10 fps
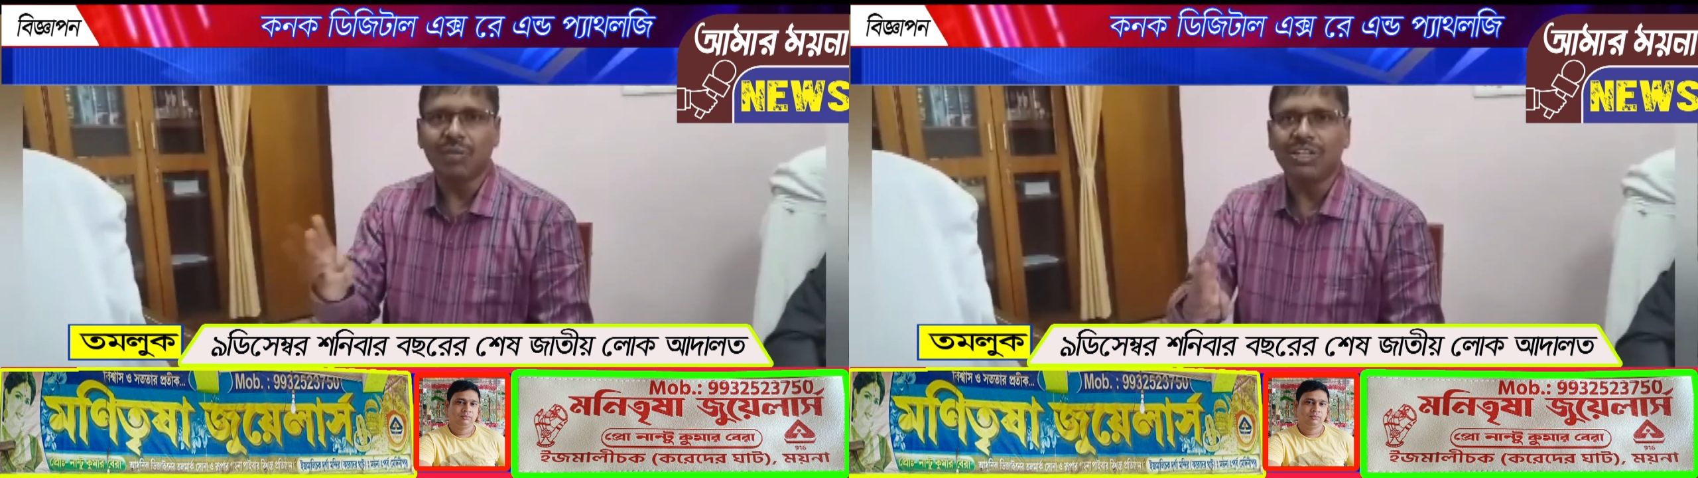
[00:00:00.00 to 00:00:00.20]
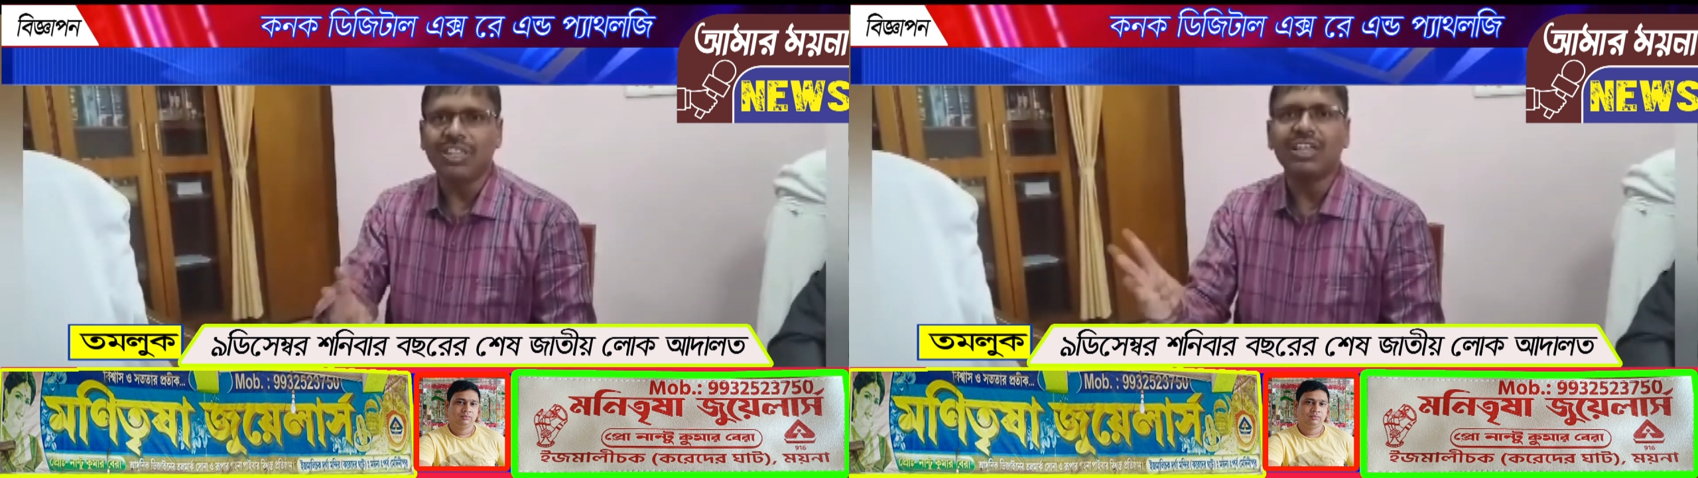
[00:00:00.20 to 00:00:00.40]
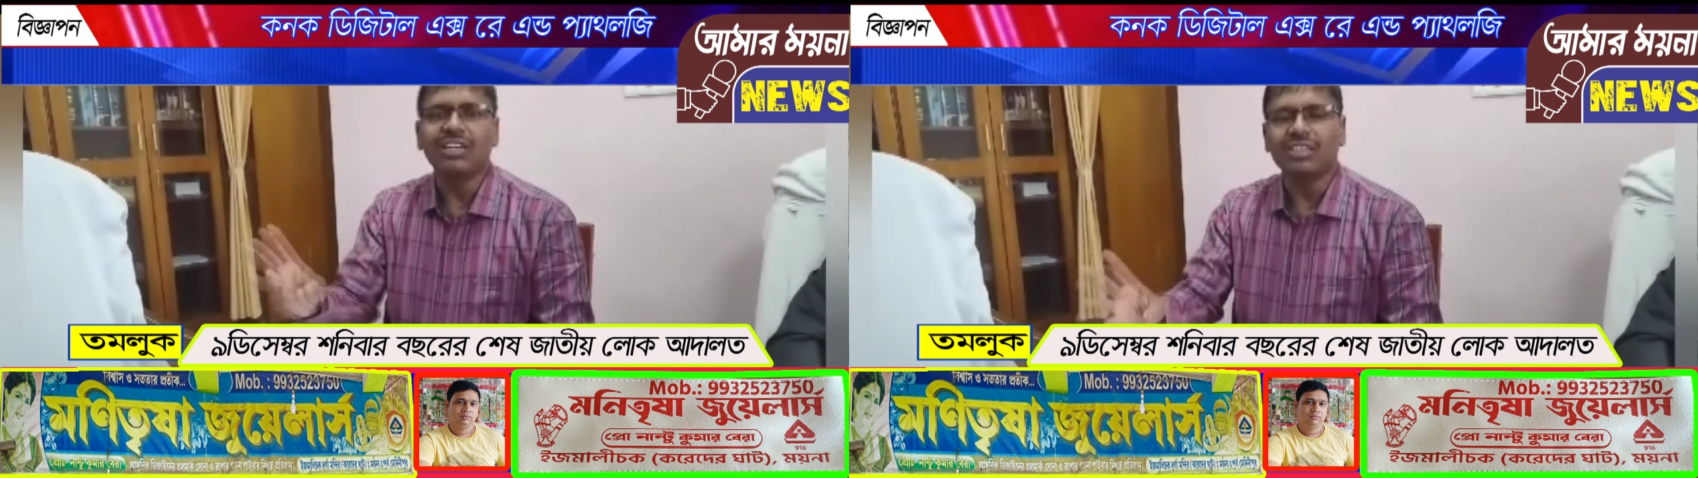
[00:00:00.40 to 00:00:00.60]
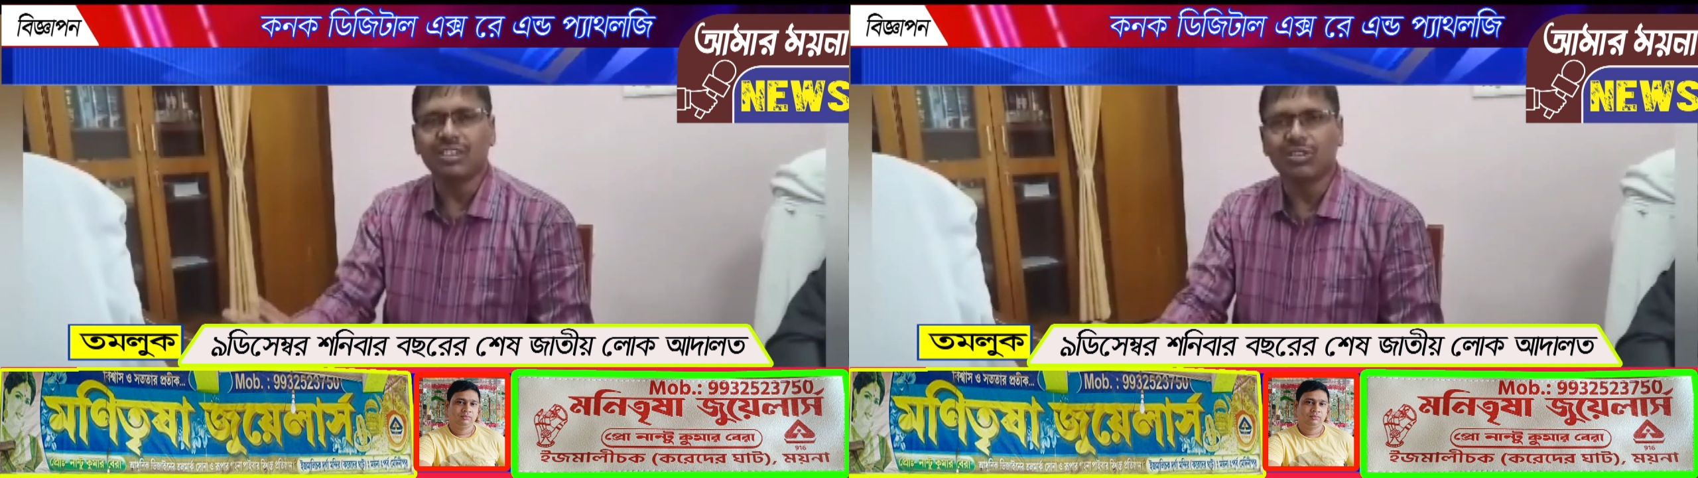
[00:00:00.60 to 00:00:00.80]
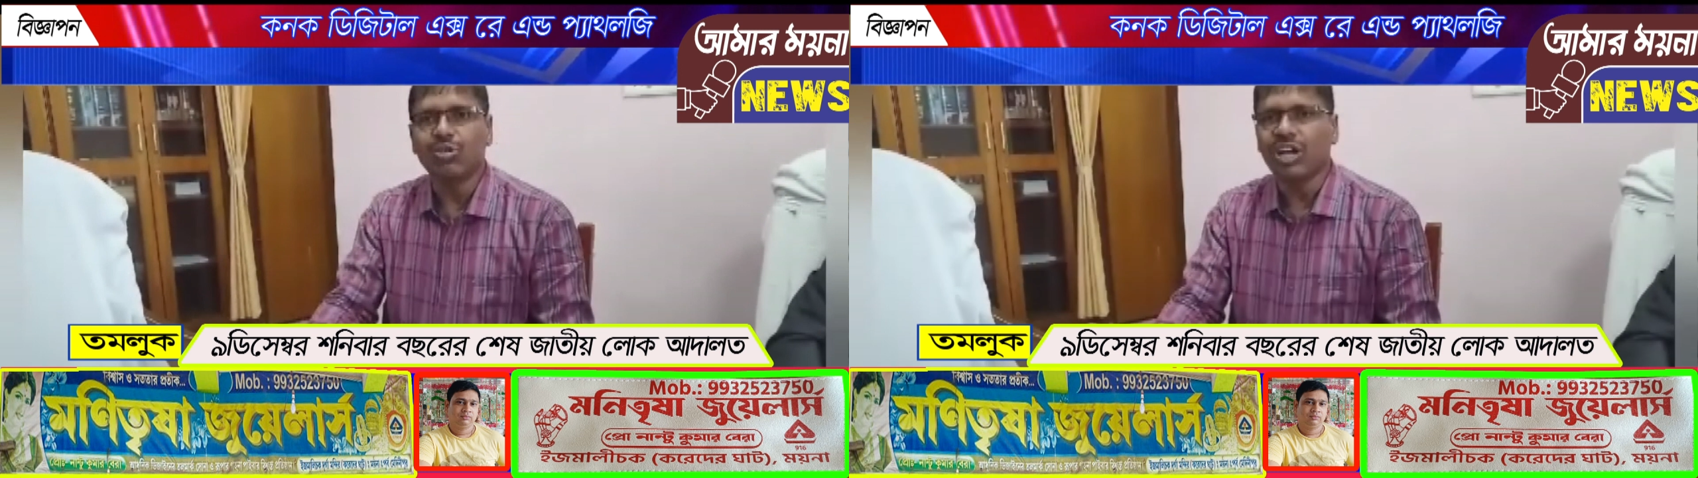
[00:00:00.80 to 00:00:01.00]
আমাদের
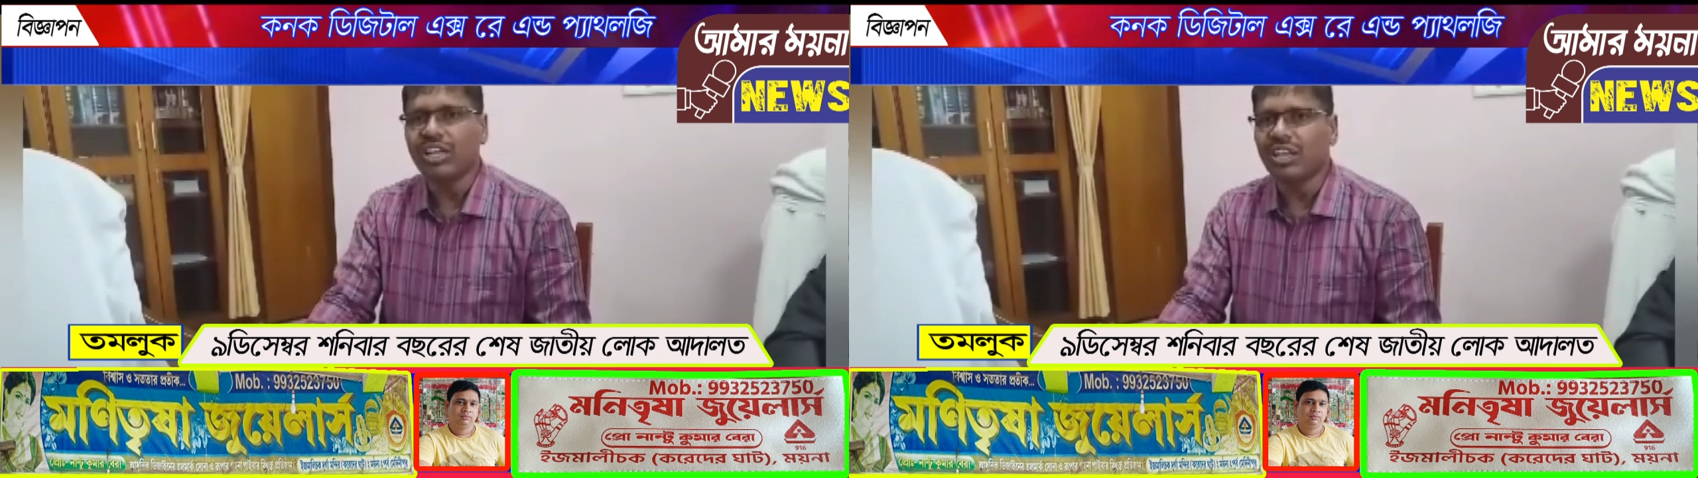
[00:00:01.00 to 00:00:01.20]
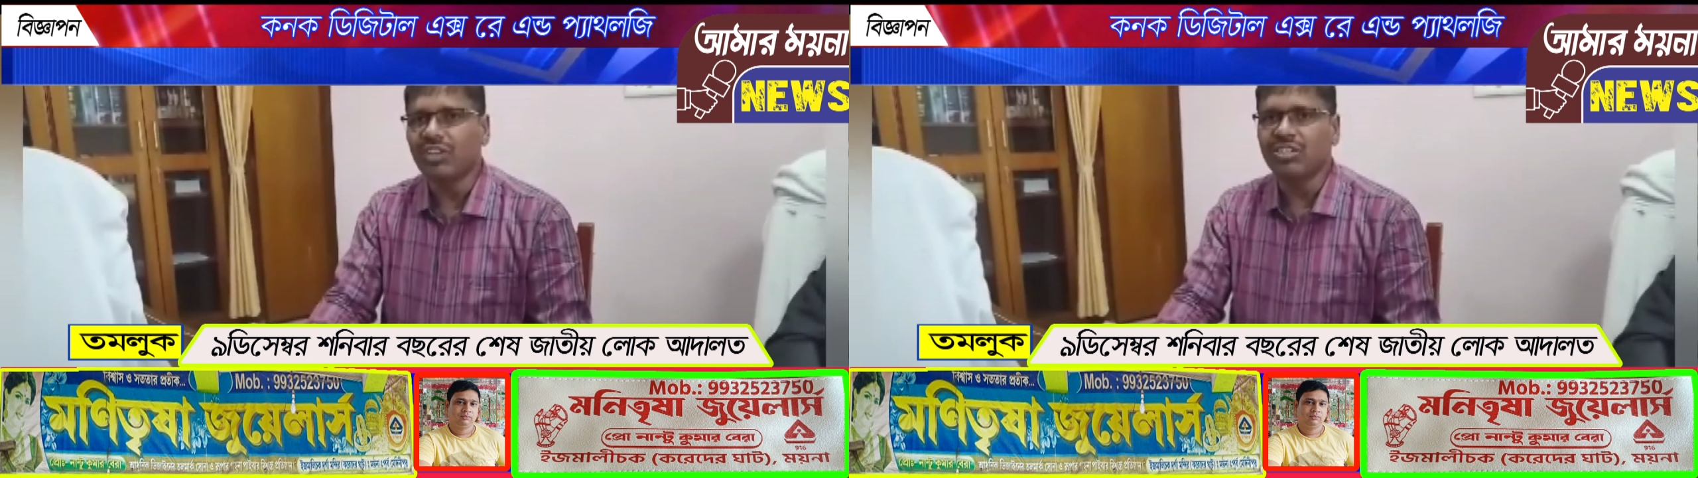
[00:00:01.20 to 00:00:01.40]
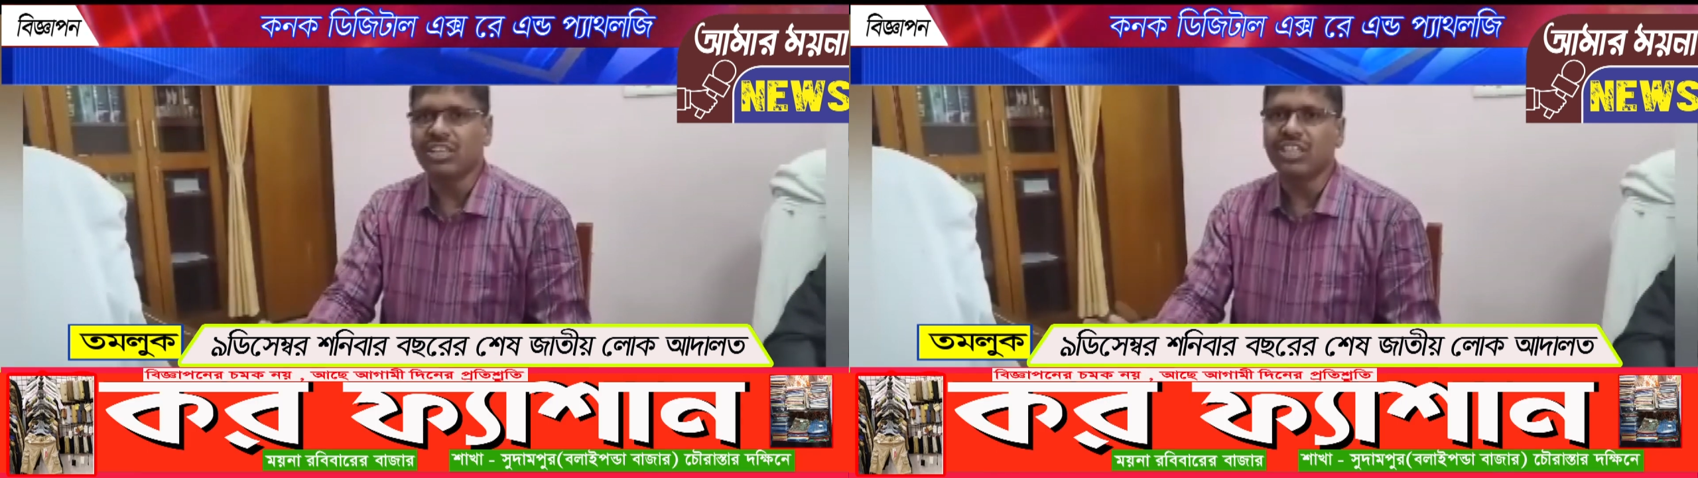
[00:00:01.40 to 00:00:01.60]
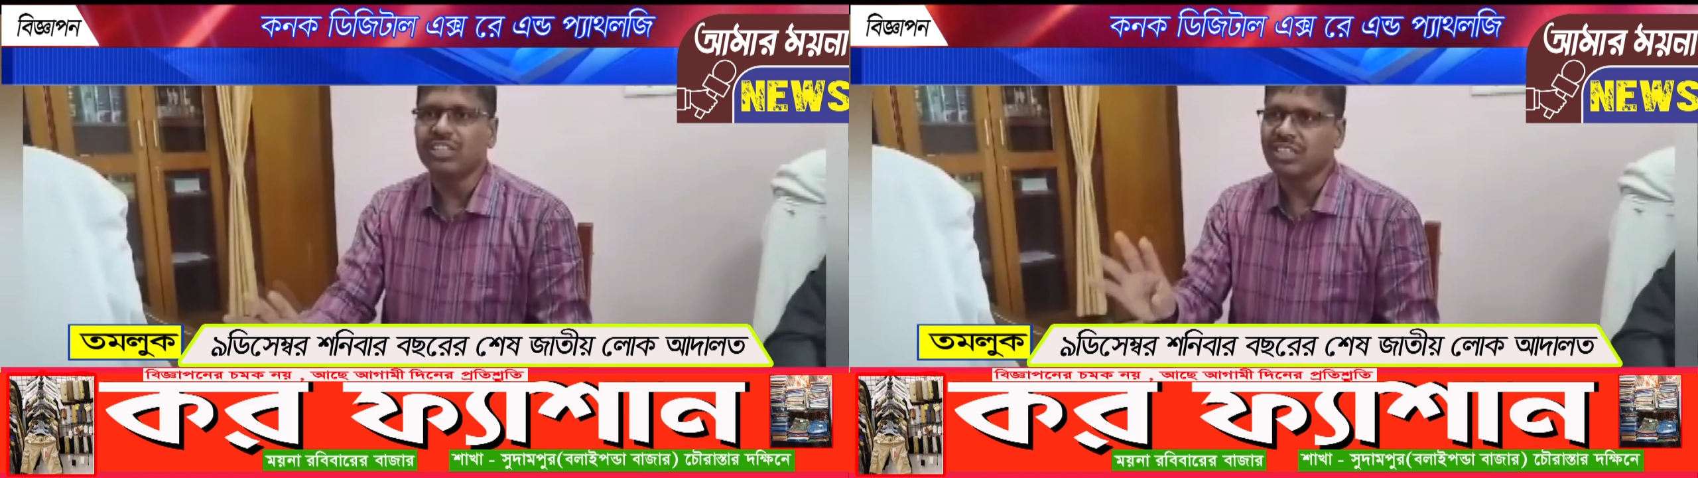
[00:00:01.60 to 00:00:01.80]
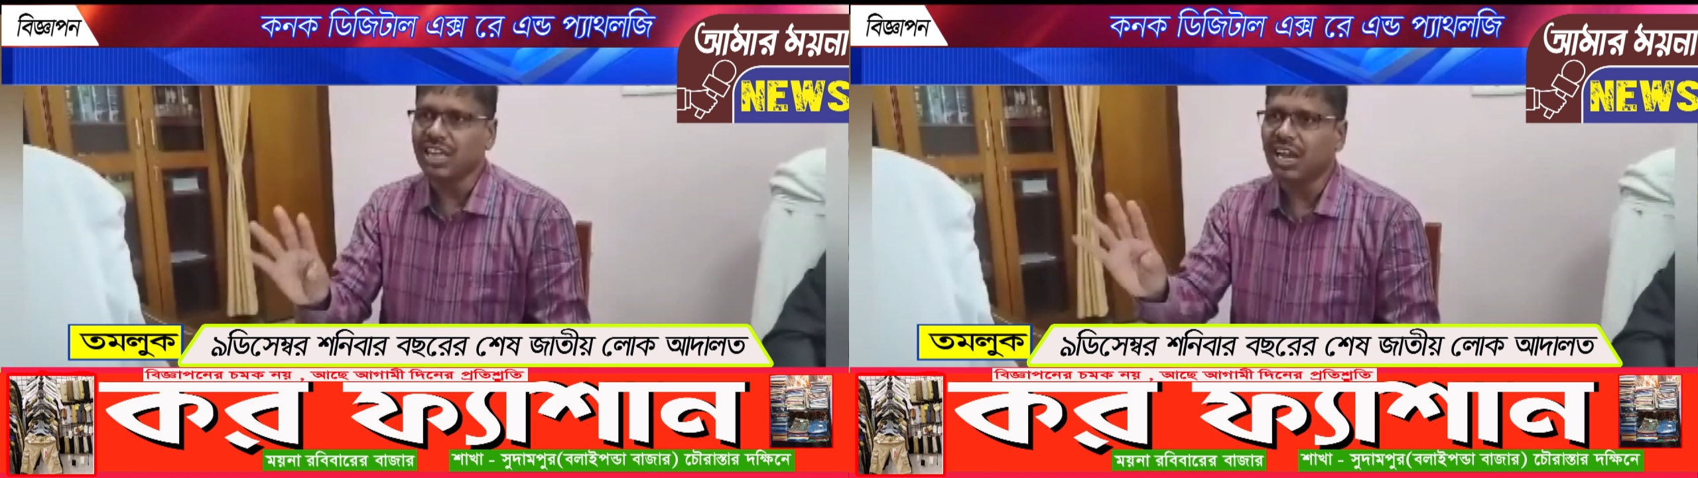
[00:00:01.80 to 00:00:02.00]
লোক আদালতের